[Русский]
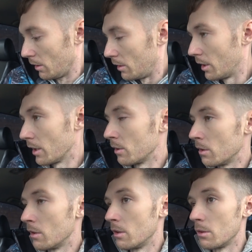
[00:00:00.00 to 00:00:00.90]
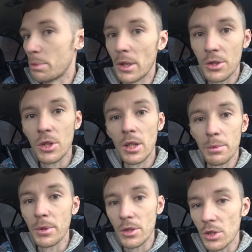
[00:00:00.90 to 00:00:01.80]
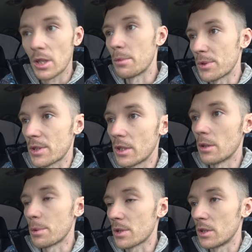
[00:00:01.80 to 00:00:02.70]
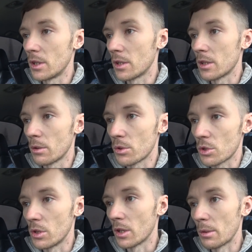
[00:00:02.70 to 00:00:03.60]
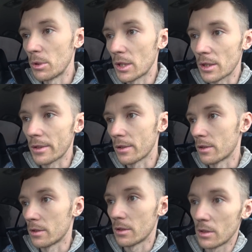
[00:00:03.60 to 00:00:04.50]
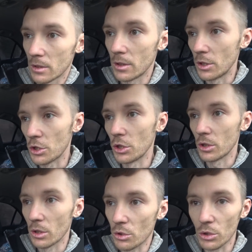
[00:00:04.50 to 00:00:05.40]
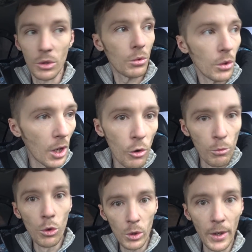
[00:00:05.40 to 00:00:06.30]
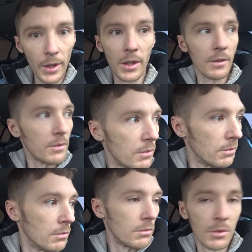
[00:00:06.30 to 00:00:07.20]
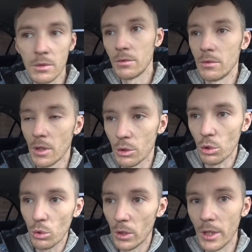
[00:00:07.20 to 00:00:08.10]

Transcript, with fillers: И она полежала, полежала, постояла, постояла, короче, и аккумулятор решил, короче, такой, а умру-ка я, а то хули